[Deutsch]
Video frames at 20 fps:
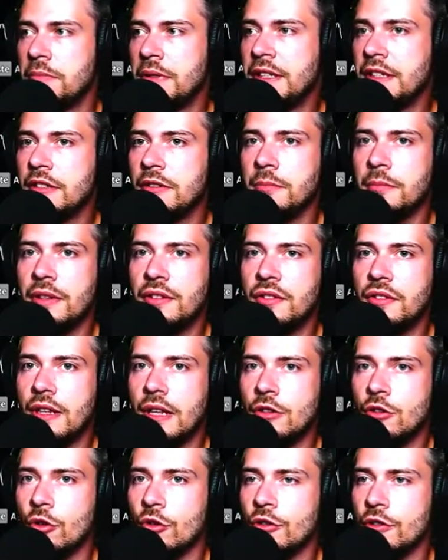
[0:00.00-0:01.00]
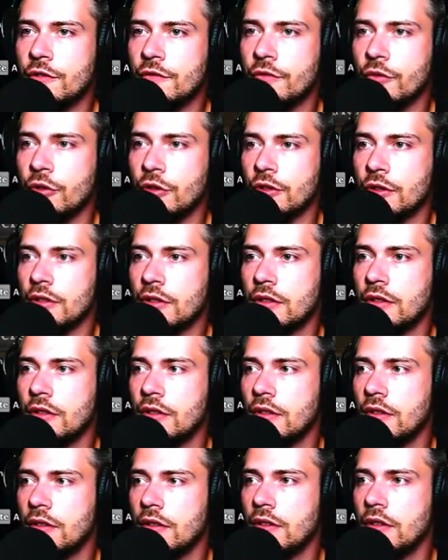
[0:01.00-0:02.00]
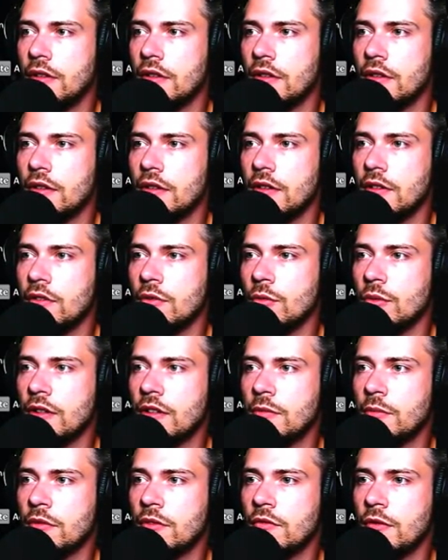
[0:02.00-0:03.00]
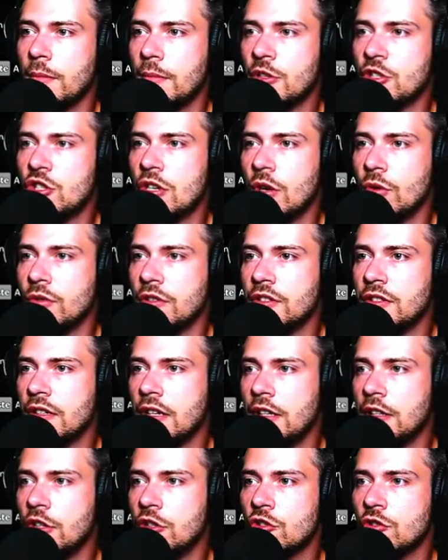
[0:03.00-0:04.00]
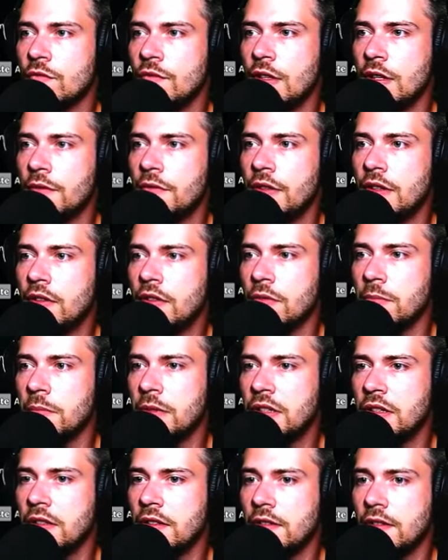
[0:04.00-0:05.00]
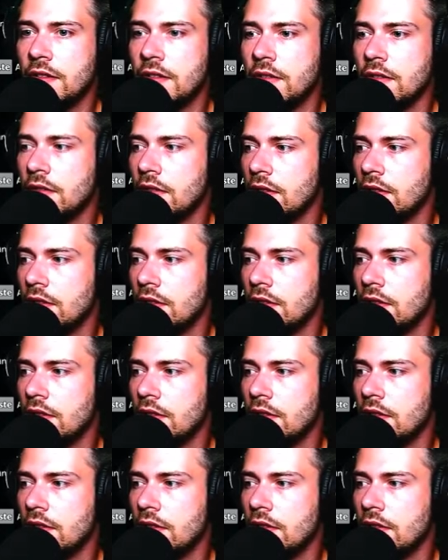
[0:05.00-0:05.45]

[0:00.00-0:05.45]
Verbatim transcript: Bin ich ein bisschen enttäuscht von. So, jetzt müssen wir mal schauen. Ich renne hier schon wieder viel zu mittig.